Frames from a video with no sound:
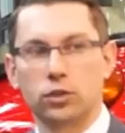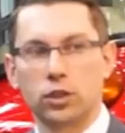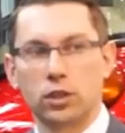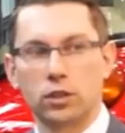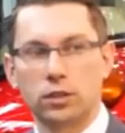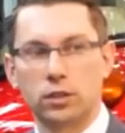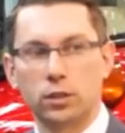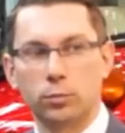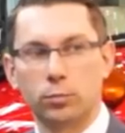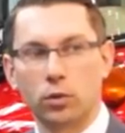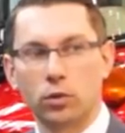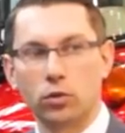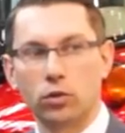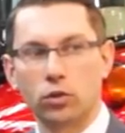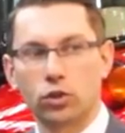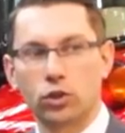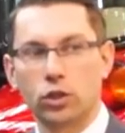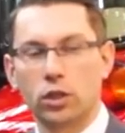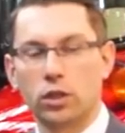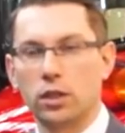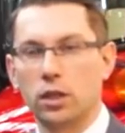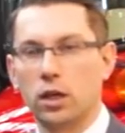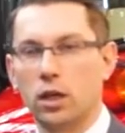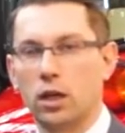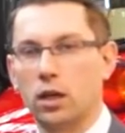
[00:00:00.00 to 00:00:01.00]
czasy
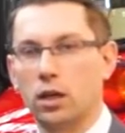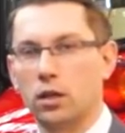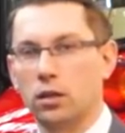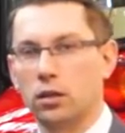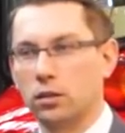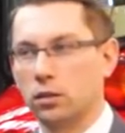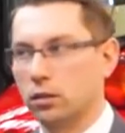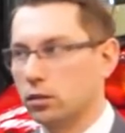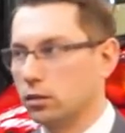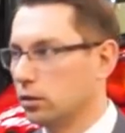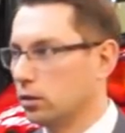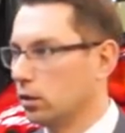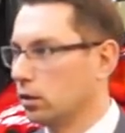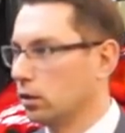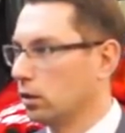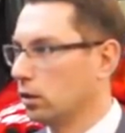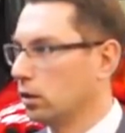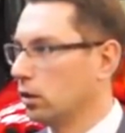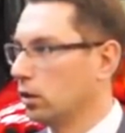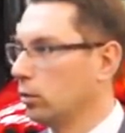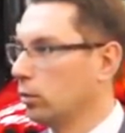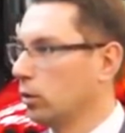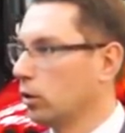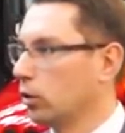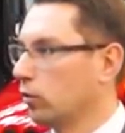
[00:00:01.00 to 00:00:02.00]
podnoszenia
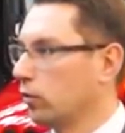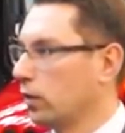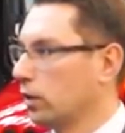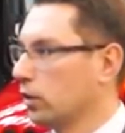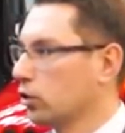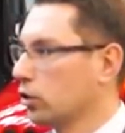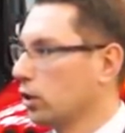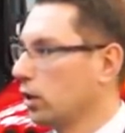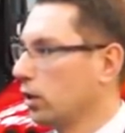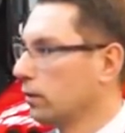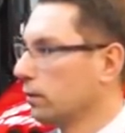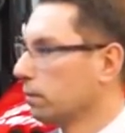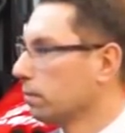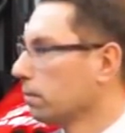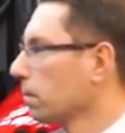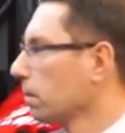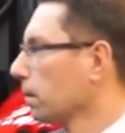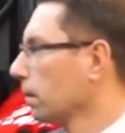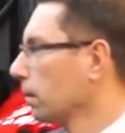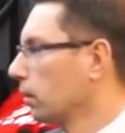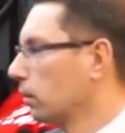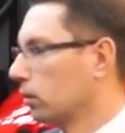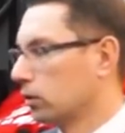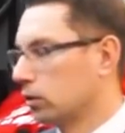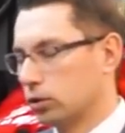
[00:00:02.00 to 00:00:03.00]
ładowacza,
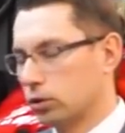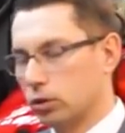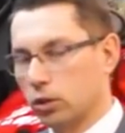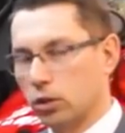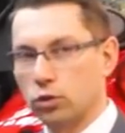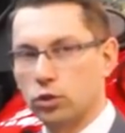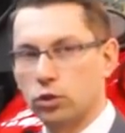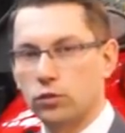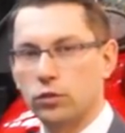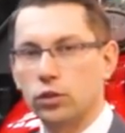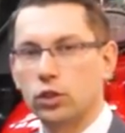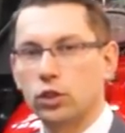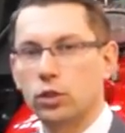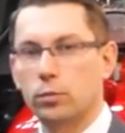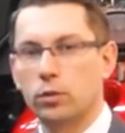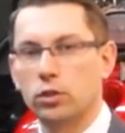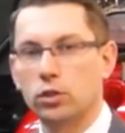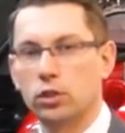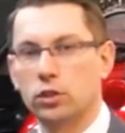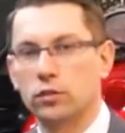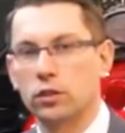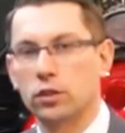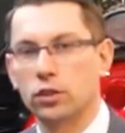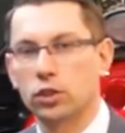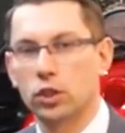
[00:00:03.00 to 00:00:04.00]
co oczywiście
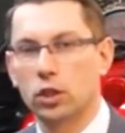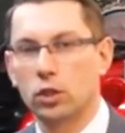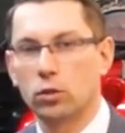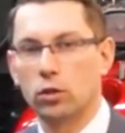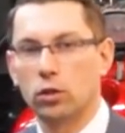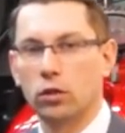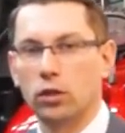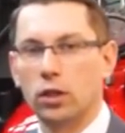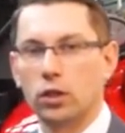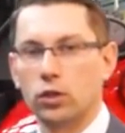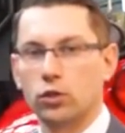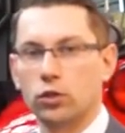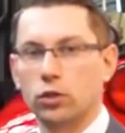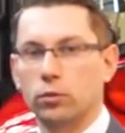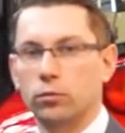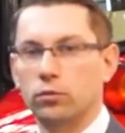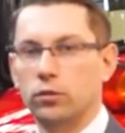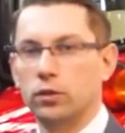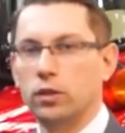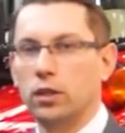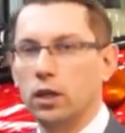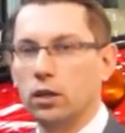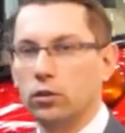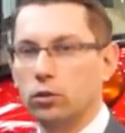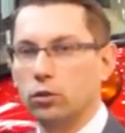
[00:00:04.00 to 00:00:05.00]
będzie zwiększało naszą
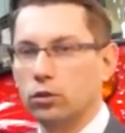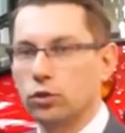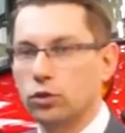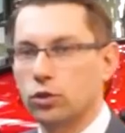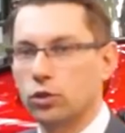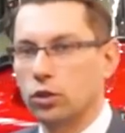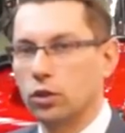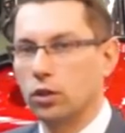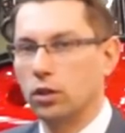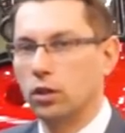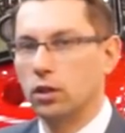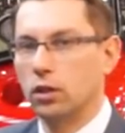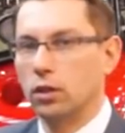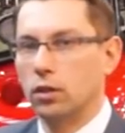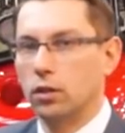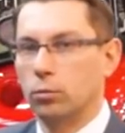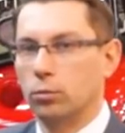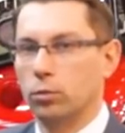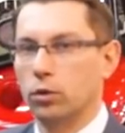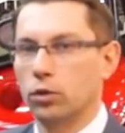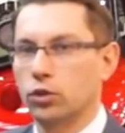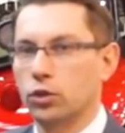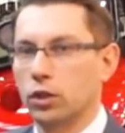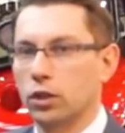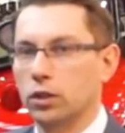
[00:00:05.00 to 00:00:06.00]
wydajność
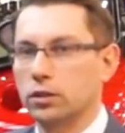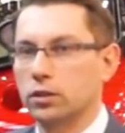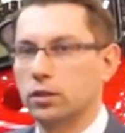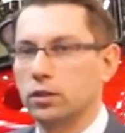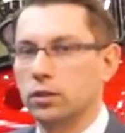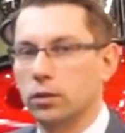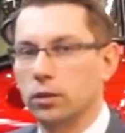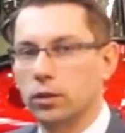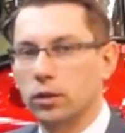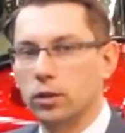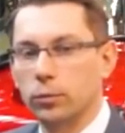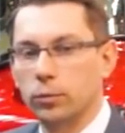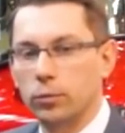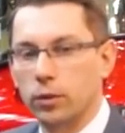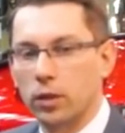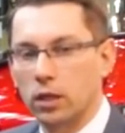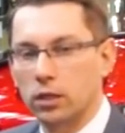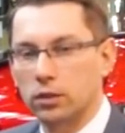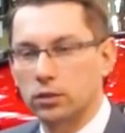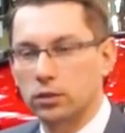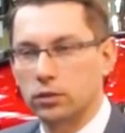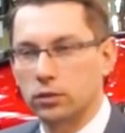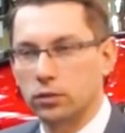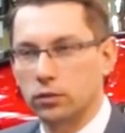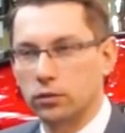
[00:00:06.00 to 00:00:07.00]
podczas
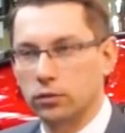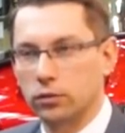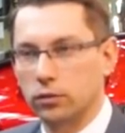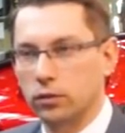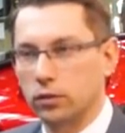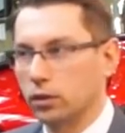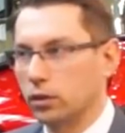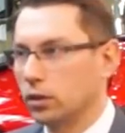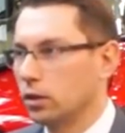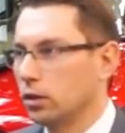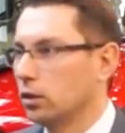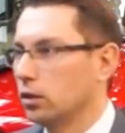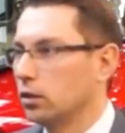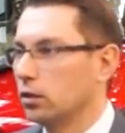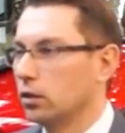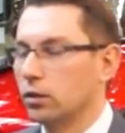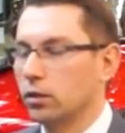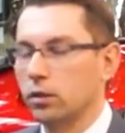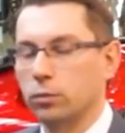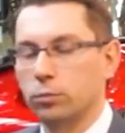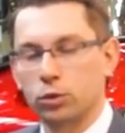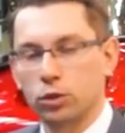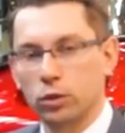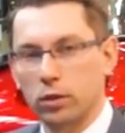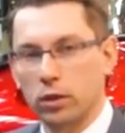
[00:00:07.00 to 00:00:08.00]
prac
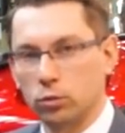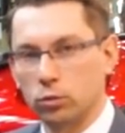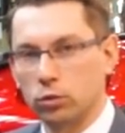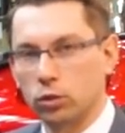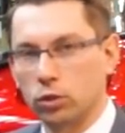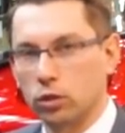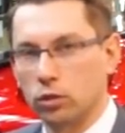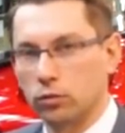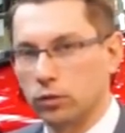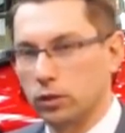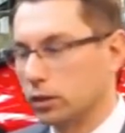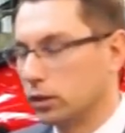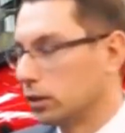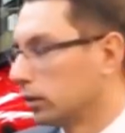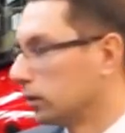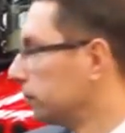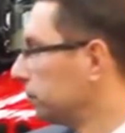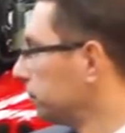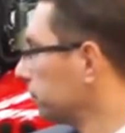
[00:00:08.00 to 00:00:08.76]
przeładunkowych